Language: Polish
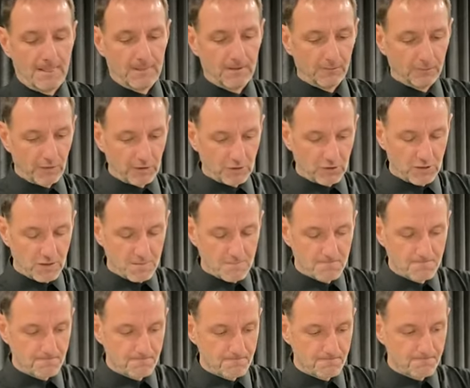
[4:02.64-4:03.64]
No właśnie.
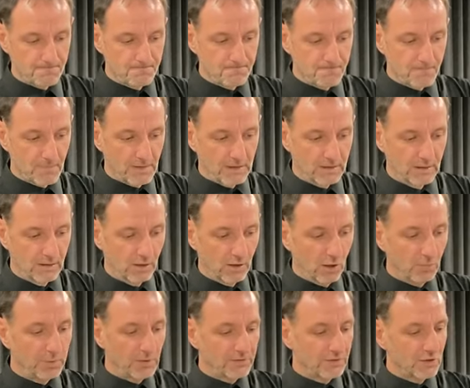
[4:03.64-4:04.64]

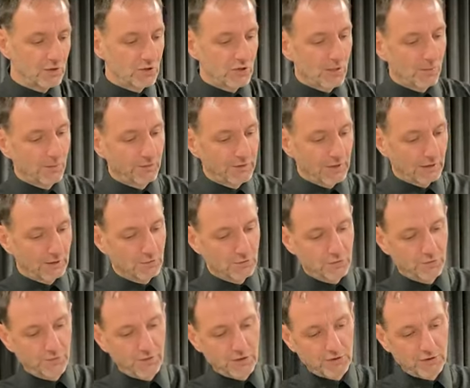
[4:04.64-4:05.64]
Obecnie żyjemy w takim
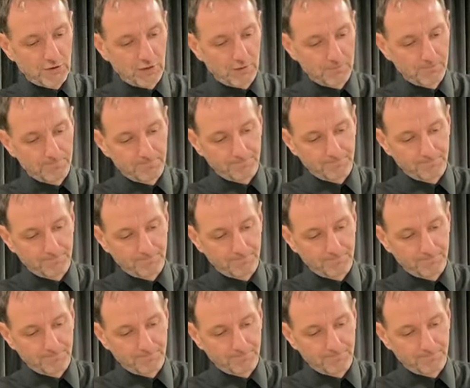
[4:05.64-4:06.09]
świecie,